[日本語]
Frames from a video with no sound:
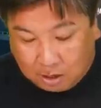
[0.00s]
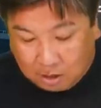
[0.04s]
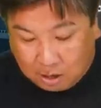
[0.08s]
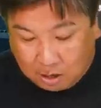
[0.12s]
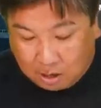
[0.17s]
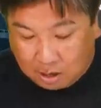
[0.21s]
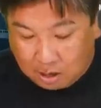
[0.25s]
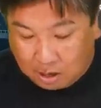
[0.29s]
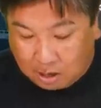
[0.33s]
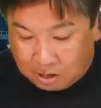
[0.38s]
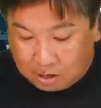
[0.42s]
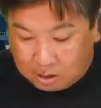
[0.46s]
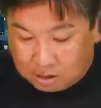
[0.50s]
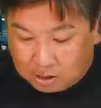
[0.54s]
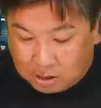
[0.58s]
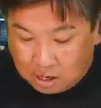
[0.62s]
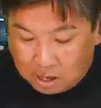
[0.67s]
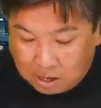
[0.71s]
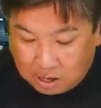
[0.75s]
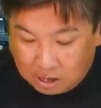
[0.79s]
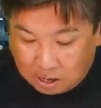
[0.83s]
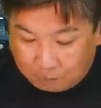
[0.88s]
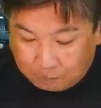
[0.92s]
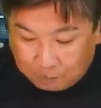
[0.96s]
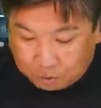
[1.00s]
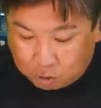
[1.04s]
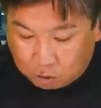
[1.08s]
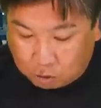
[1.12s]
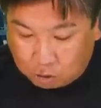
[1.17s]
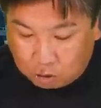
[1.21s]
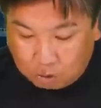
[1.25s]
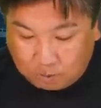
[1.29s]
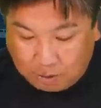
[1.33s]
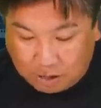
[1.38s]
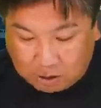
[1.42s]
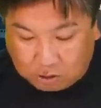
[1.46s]
え石川が
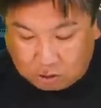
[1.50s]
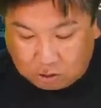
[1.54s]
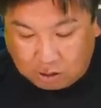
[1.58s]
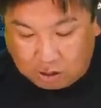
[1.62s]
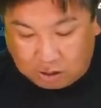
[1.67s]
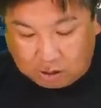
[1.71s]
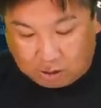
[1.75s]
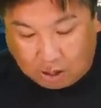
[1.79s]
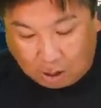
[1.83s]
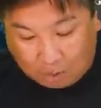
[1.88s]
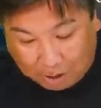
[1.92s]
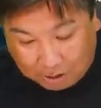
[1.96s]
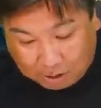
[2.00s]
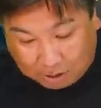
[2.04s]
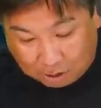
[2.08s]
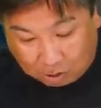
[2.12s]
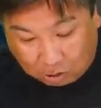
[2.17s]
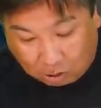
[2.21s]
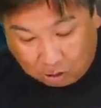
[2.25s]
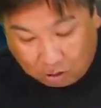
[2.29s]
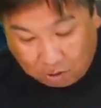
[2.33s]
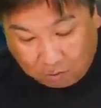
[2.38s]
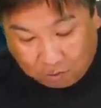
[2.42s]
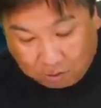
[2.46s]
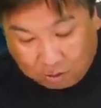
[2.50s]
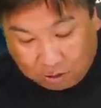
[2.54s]
ツーベースで出ましたと。